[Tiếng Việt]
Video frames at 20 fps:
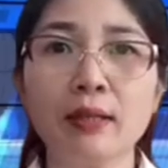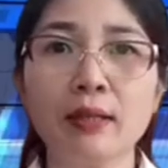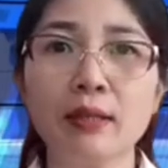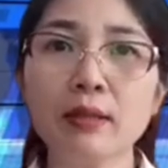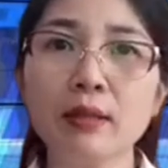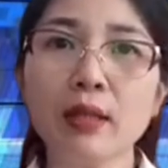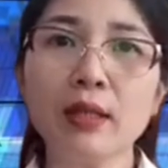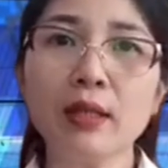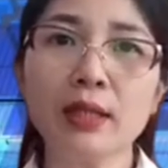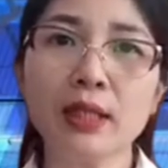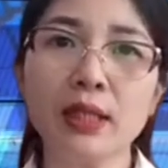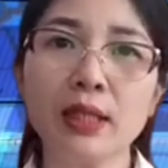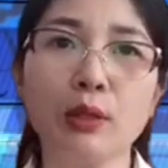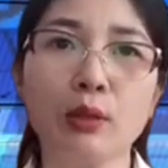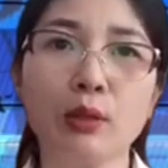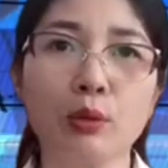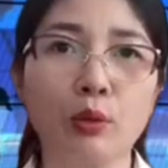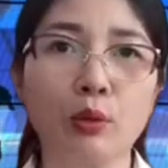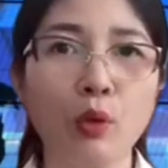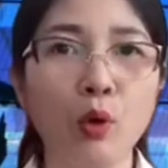trưa
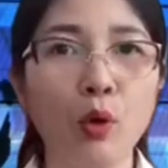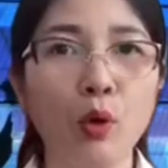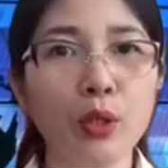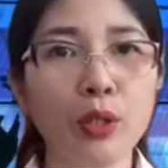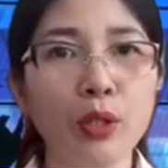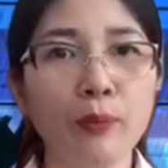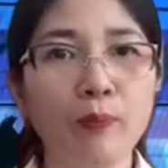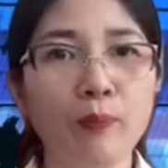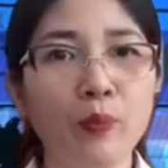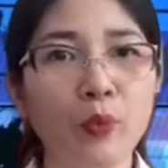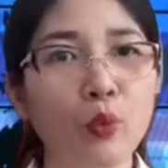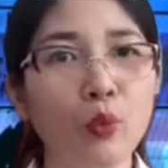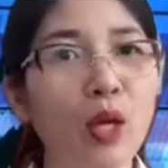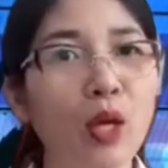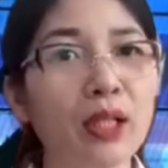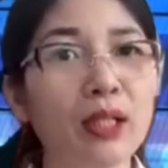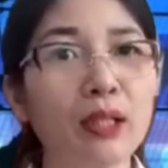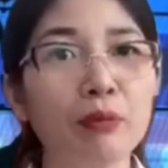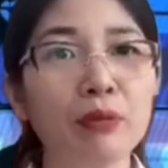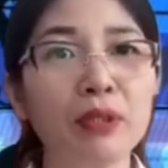chiều tối
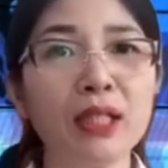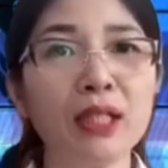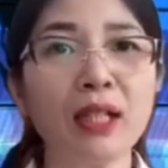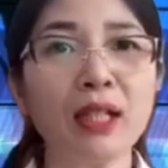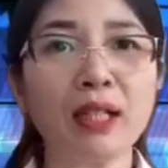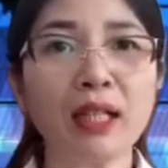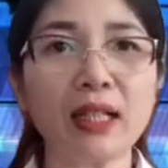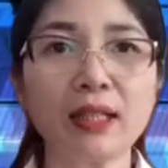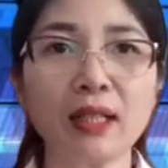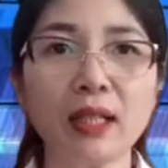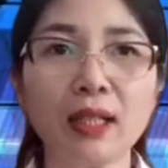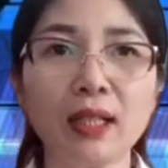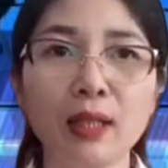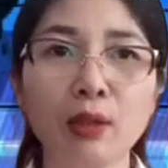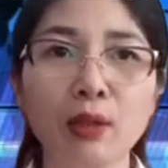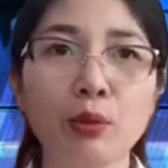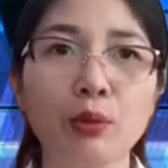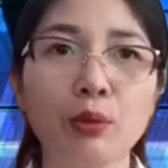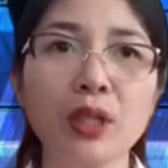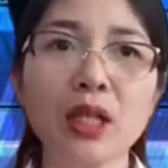đoàn cổng chiêng đã dẫn
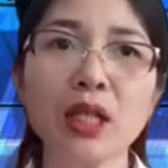đầu